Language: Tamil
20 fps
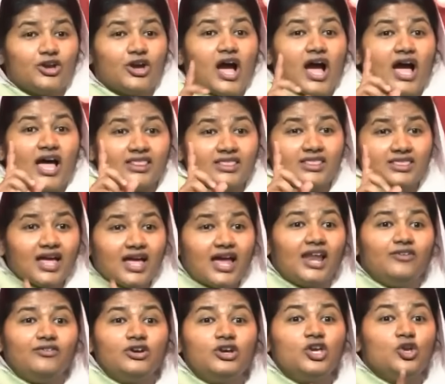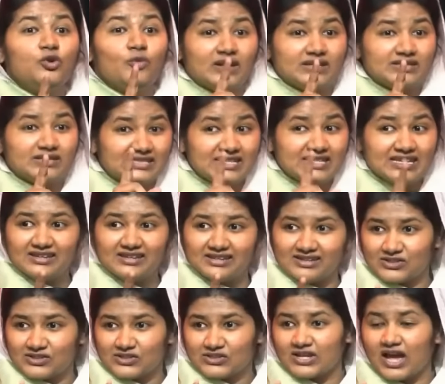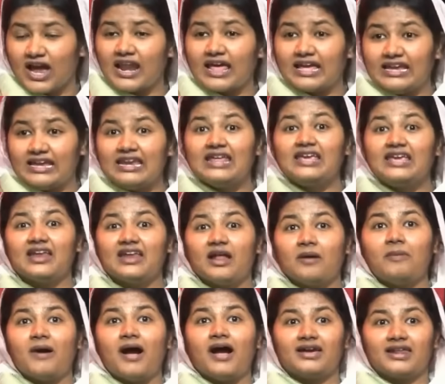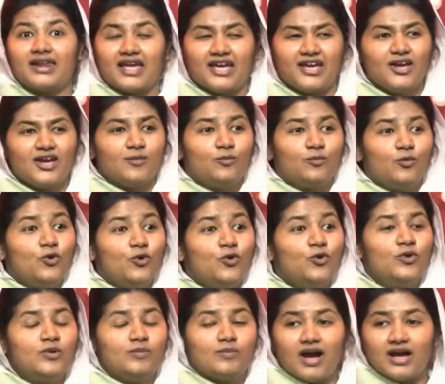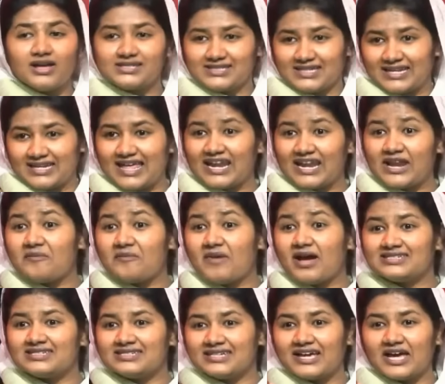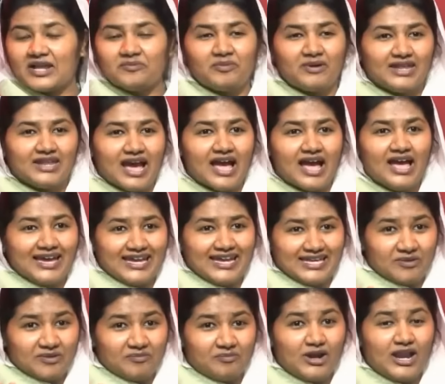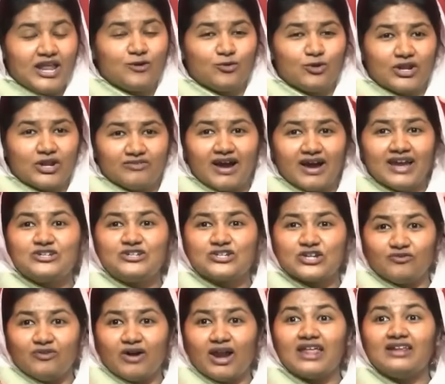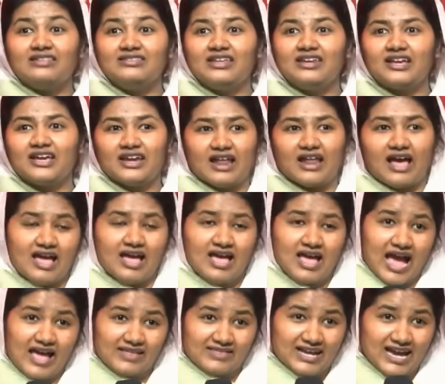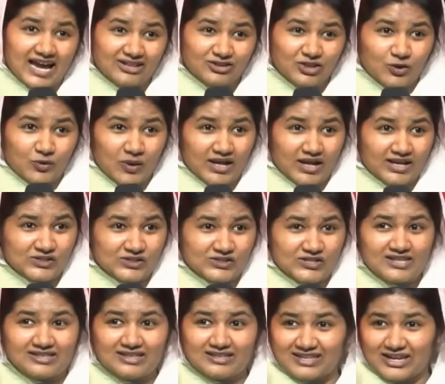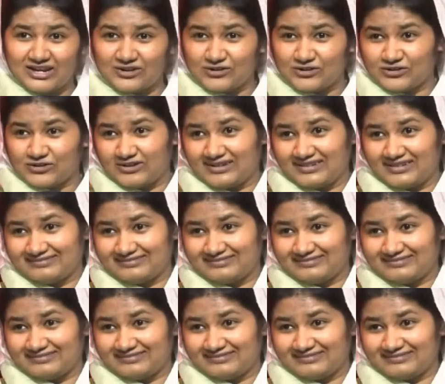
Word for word: அந்த அளவுக்கு யுவர் சீரியஸ் ஆனால் இன்னைக்கு நான் பார்க்குறேன் முழு மாச நிற மாச கர்ப்பிணியாக இந்த பிள்ளை உன்னுடைய வயிற்றில் வளர்ந்துருக்குன்னா அது கர்த்தர் உனக்கு செய்தது என்று சொல்லு